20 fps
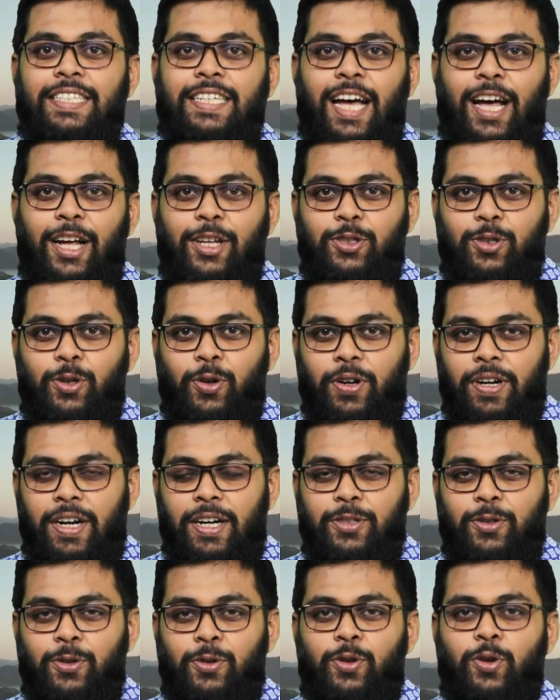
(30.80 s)
সাহায্য
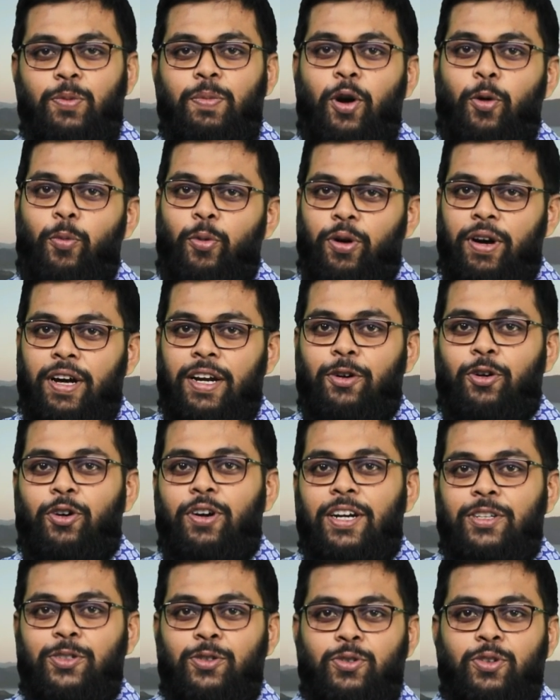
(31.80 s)
করার জন্য বা উপকার
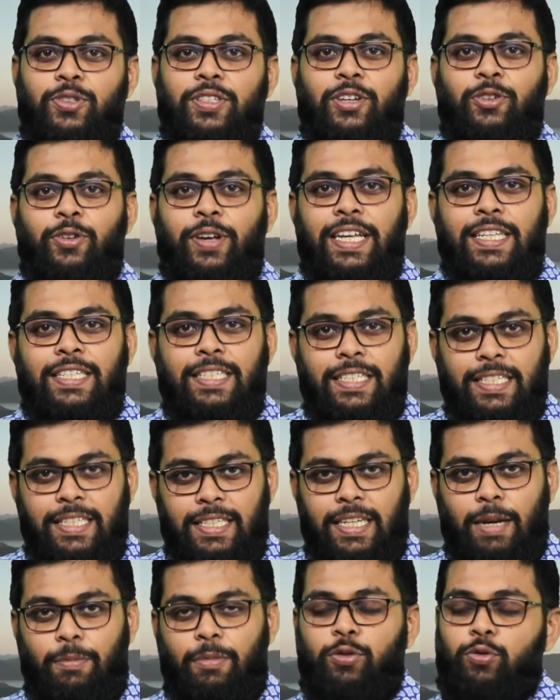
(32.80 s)
করার জন্য যেন এই
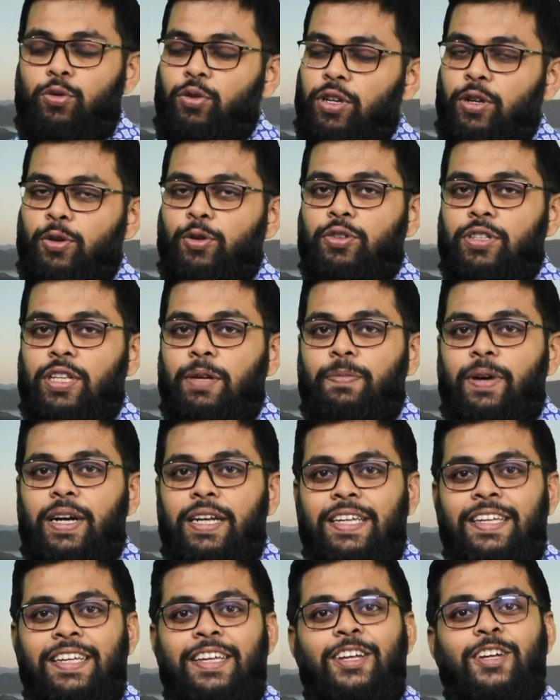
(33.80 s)
সিরিজটি আমরা তৈরি করতে
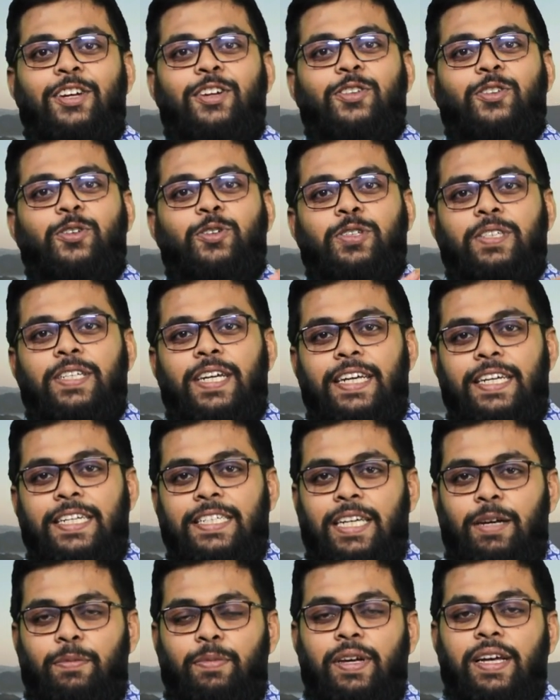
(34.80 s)
পারি তো সেই
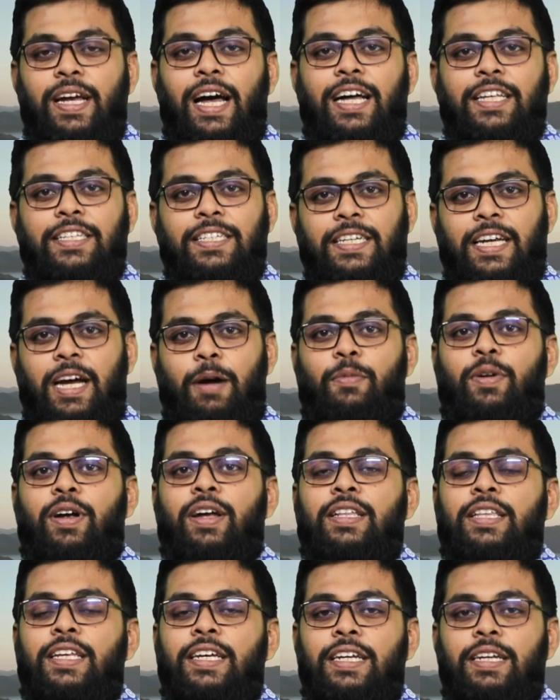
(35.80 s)
হিসাবে আজকে
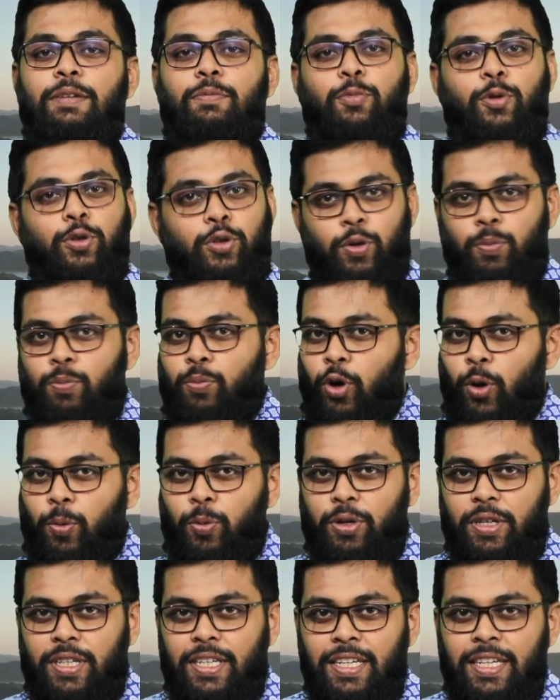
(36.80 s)
আমাদের প্রথম
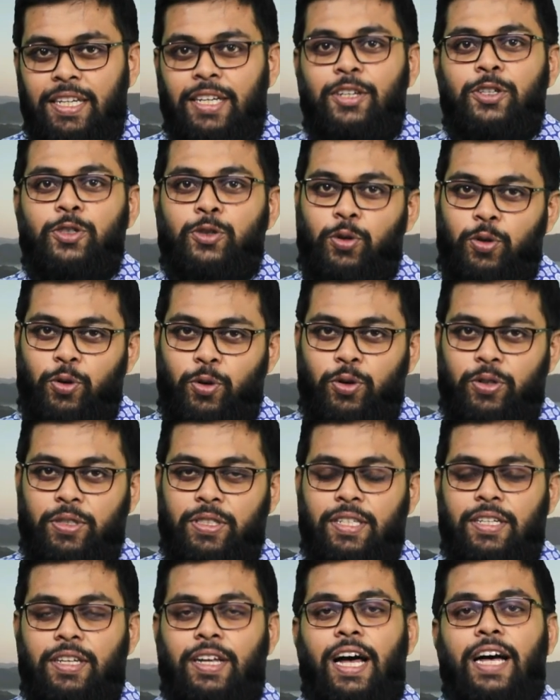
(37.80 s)
পর্বটি শুরু
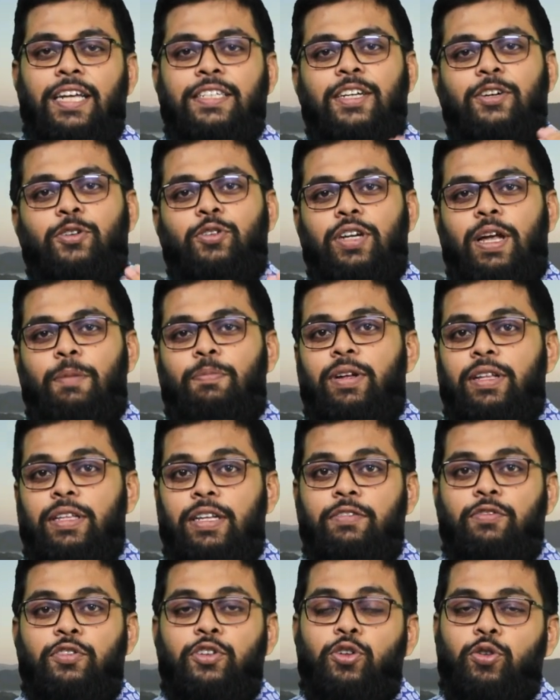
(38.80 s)
হচ্ছে আশা করি
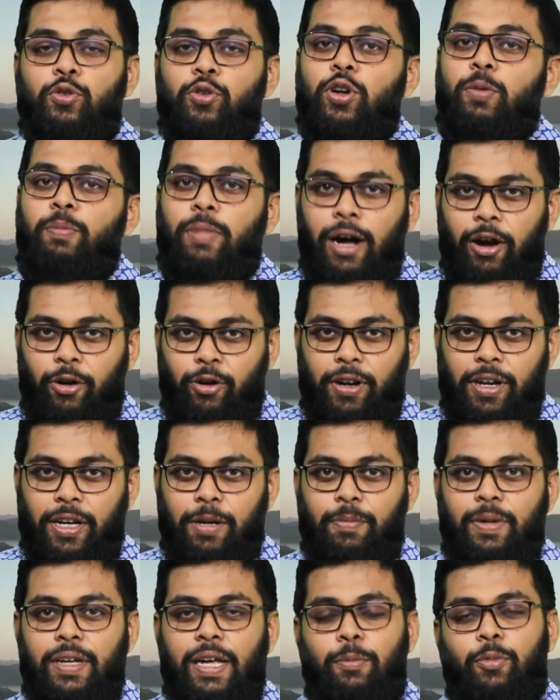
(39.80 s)
আপনাদের ভিডিওগুলো ভালো
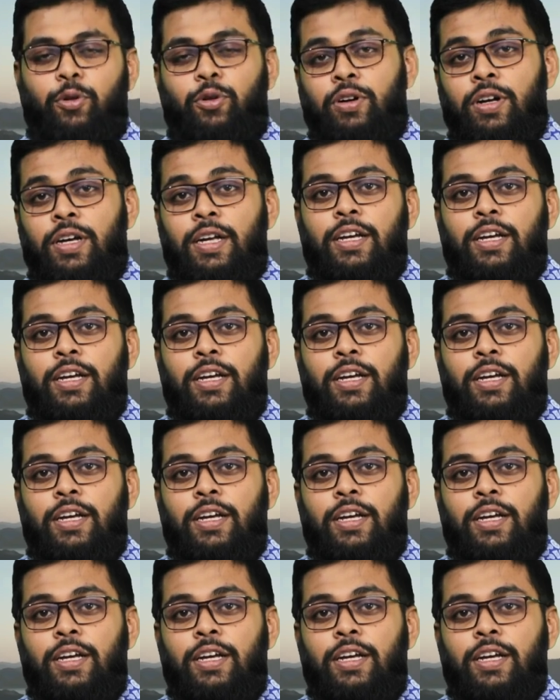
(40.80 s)
লাগবে এবং